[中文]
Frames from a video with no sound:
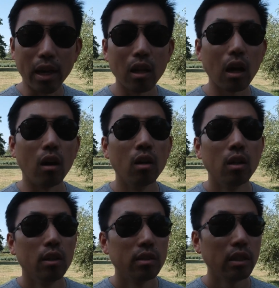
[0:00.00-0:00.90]
养老，
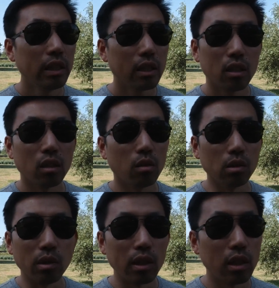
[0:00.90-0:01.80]
这个我
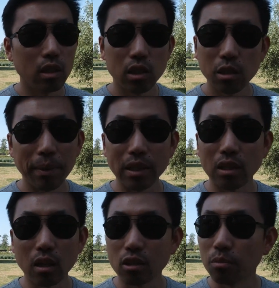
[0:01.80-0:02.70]
觉得基本
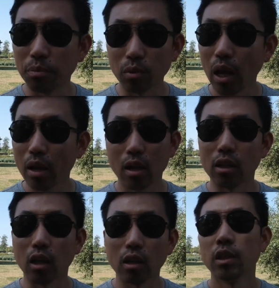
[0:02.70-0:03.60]
上是不太可能的，